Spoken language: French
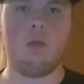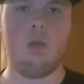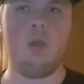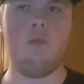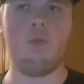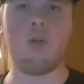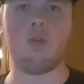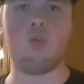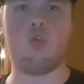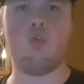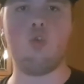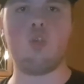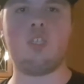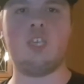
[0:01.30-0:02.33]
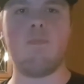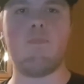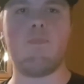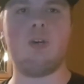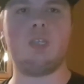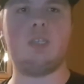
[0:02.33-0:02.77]
Et voilà,
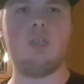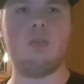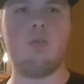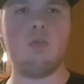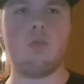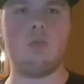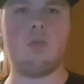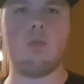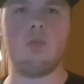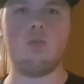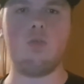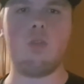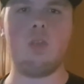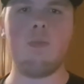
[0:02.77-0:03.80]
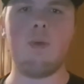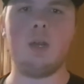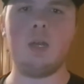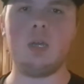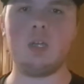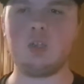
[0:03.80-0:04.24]
deuxième partie du
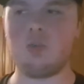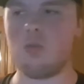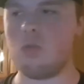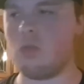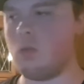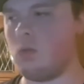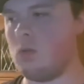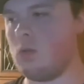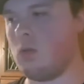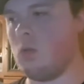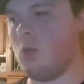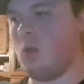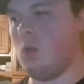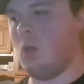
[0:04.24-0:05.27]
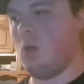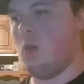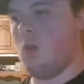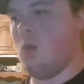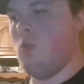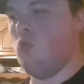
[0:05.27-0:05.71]
déballage euh,
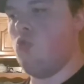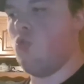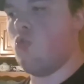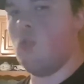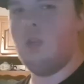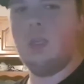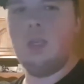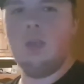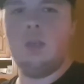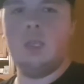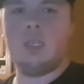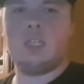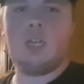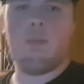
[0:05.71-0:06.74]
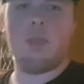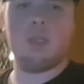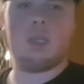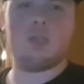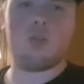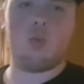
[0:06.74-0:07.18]
du colis des Slam
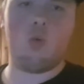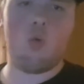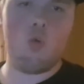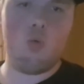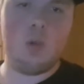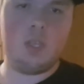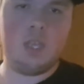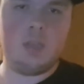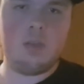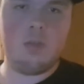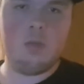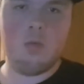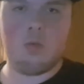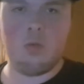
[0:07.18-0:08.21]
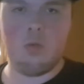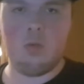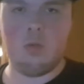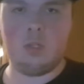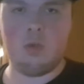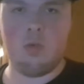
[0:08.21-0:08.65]
Attacks Roll dead Donc,
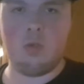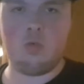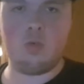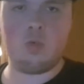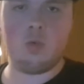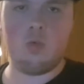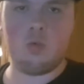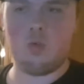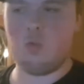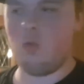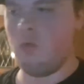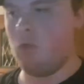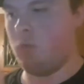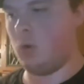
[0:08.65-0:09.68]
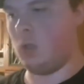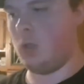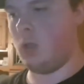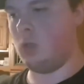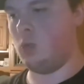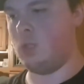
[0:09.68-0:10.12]
euh, salut à tous, on se retrouve pour
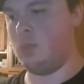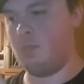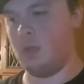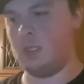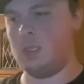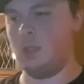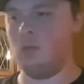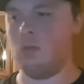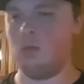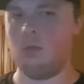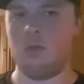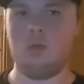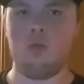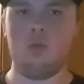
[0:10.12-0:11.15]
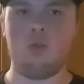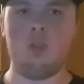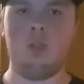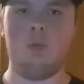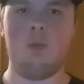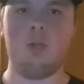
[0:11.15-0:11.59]
la deuxième partie de, ce,
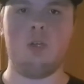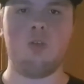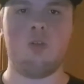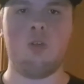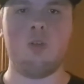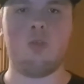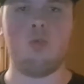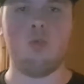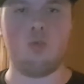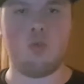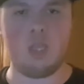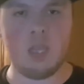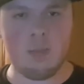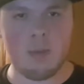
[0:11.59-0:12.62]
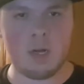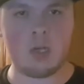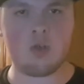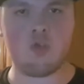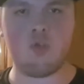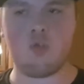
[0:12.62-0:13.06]
déballage, de ce
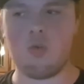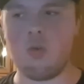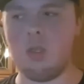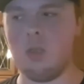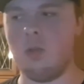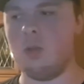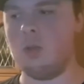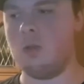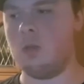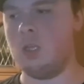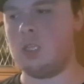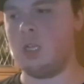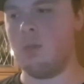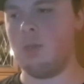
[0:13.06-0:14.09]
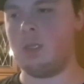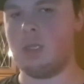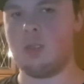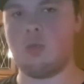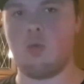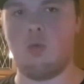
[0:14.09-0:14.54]
déballage du colis des, Slam
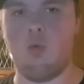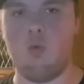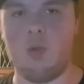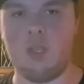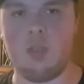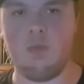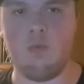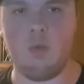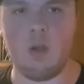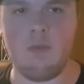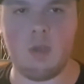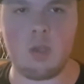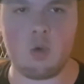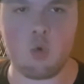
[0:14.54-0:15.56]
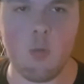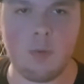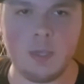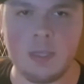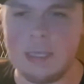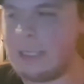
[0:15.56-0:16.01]
Attacks Roll dead vous l'avez
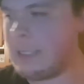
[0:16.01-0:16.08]
compris.